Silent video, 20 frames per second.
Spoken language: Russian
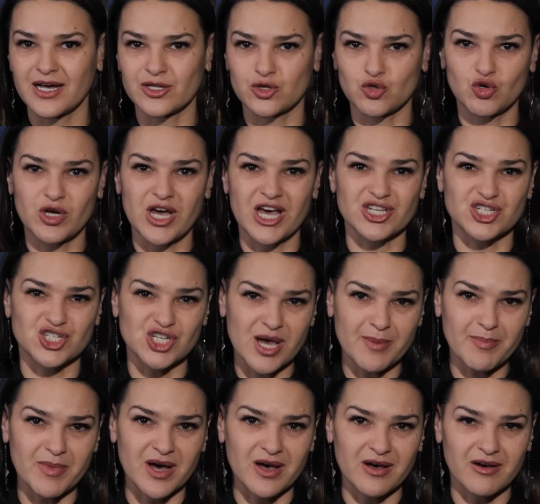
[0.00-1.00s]
а другая
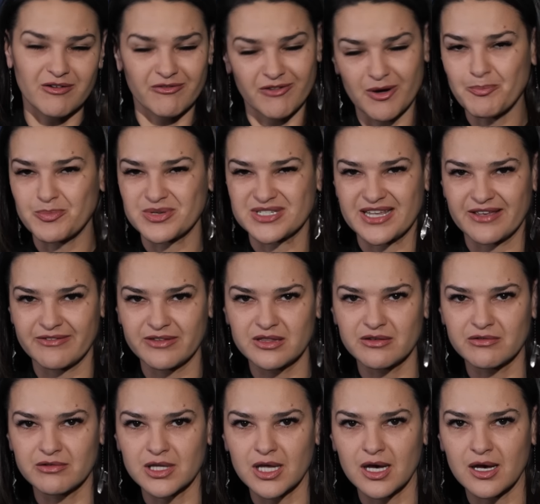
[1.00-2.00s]
жаба вам
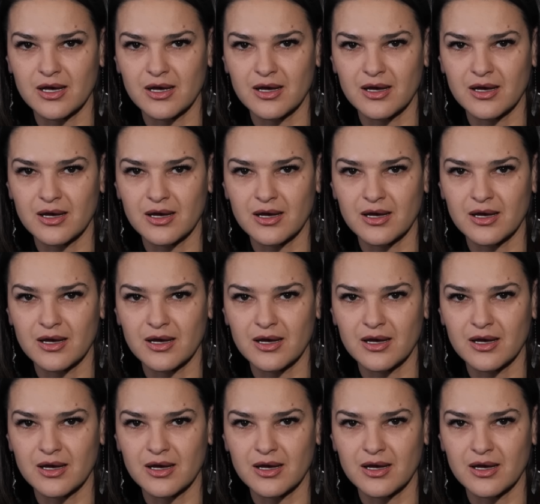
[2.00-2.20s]
позавидовала.